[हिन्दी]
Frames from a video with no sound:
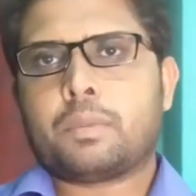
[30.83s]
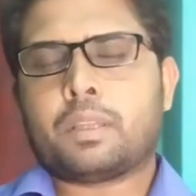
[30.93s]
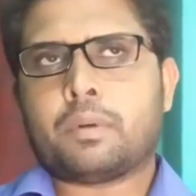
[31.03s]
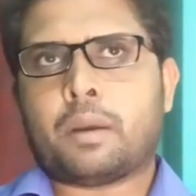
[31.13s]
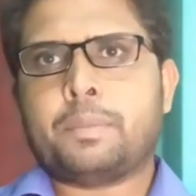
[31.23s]

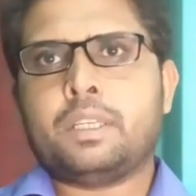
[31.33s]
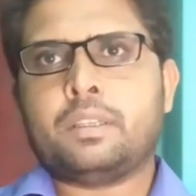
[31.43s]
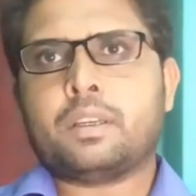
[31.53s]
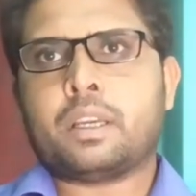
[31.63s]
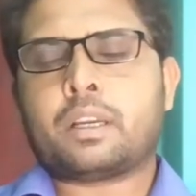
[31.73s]
मतलब अभी
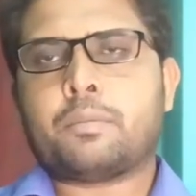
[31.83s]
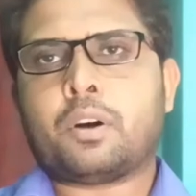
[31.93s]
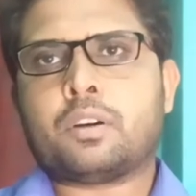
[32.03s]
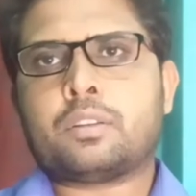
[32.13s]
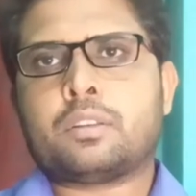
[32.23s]
एक
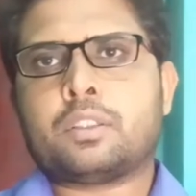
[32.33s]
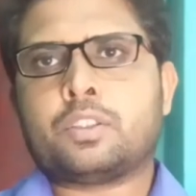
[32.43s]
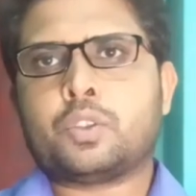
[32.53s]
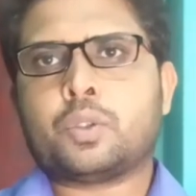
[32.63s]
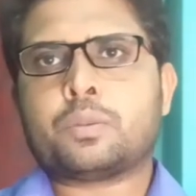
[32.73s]
बहुत
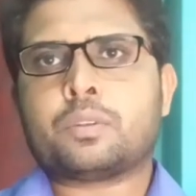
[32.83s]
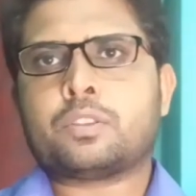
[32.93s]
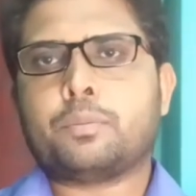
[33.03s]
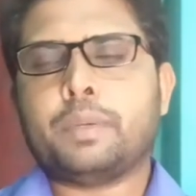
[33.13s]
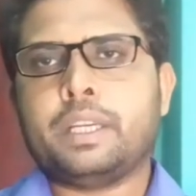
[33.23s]
जो
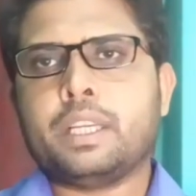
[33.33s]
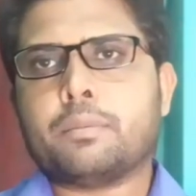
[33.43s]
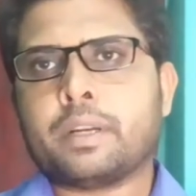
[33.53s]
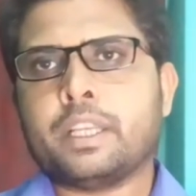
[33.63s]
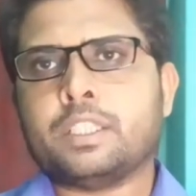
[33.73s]
जो
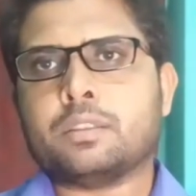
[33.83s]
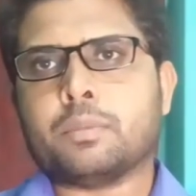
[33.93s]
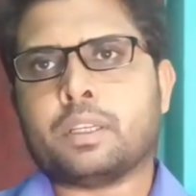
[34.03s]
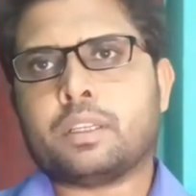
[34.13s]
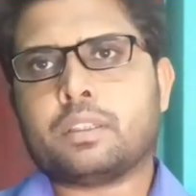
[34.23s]
मीडियम रेंज
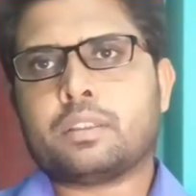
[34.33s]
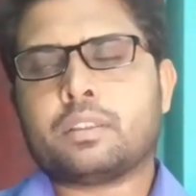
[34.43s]
में